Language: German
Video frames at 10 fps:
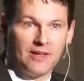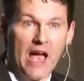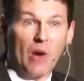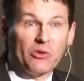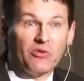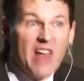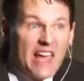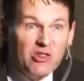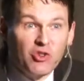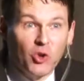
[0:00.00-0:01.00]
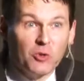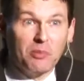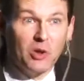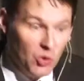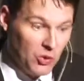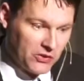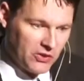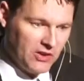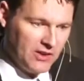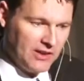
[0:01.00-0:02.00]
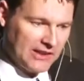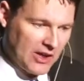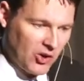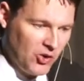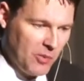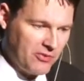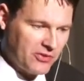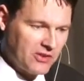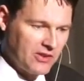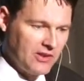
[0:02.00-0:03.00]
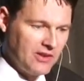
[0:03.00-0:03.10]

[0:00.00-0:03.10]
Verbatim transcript: aus Fleisch und Blut geknüpft,